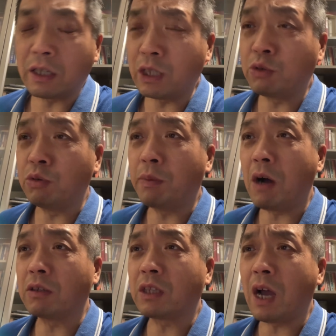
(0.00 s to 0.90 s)
才举
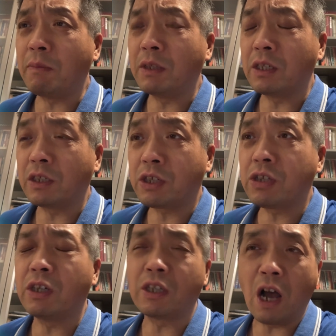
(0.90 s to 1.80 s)
报的他们的
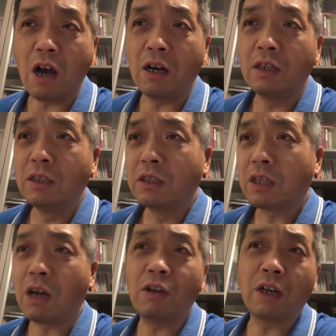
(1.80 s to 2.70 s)
社长，
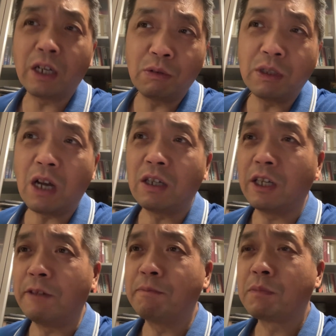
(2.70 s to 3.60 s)
他好像黑龙江
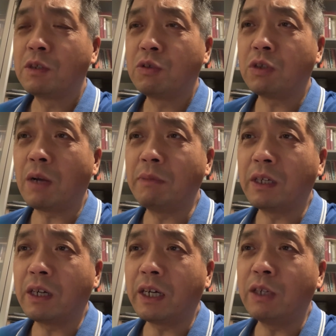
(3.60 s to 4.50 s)
人，说他们那
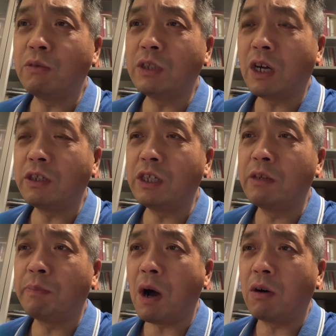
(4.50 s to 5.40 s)
个黑龙江
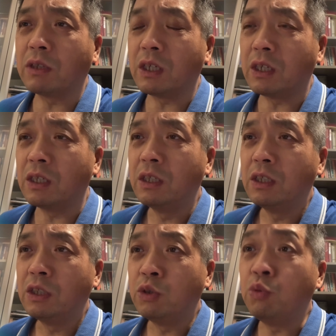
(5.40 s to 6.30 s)
日报的
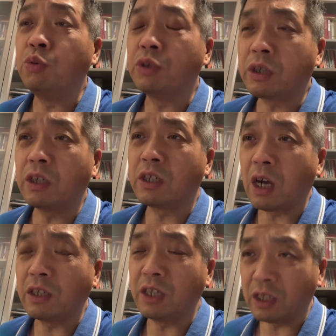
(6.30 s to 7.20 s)
女社
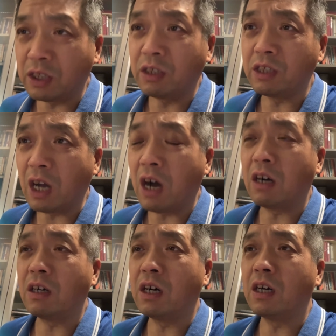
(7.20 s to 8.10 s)
长也姓杨
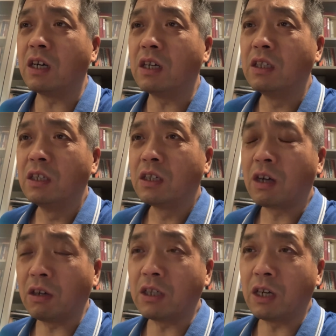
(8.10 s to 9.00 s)
啊，
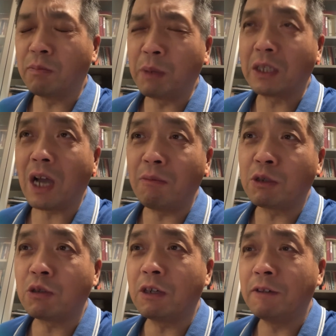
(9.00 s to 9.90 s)
好像被他们
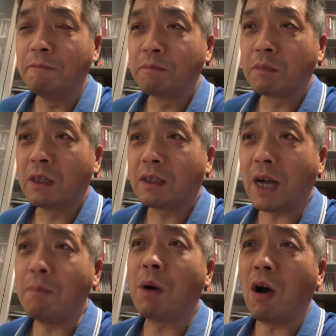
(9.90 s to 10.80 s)
说
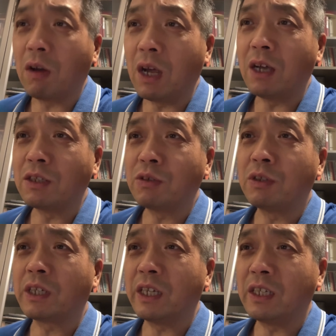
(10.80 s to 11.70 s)
干跑了，就
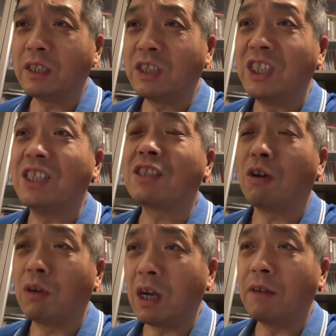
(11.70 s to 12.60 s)
是给挤着
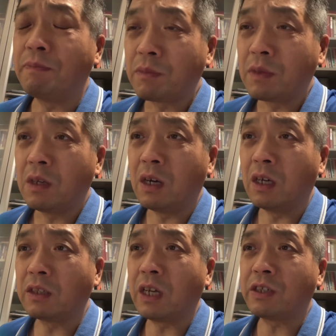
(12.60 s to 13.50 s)
走了
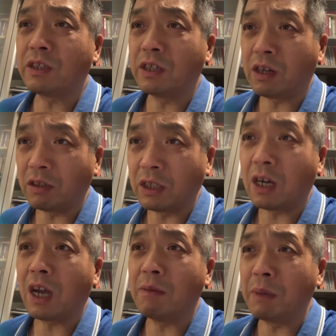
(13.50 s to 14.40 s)
啊，但是好像
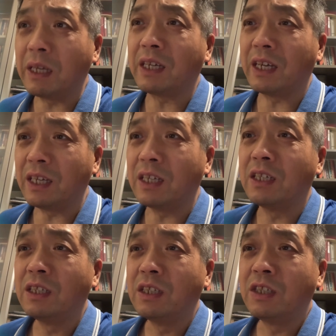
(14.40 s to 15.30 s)
还没给
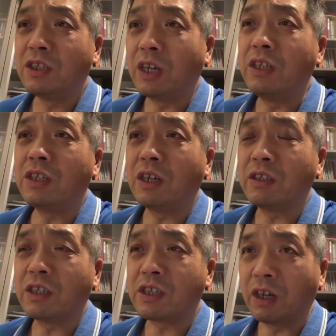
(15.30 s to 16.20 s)
真正
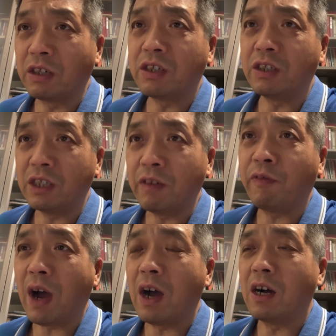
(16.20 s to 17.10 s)
的绳之以
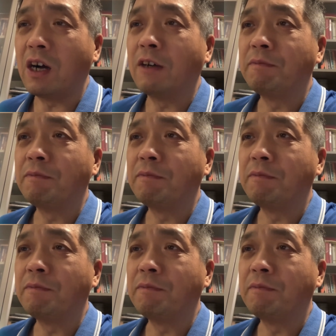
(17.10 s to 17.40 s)
法啊。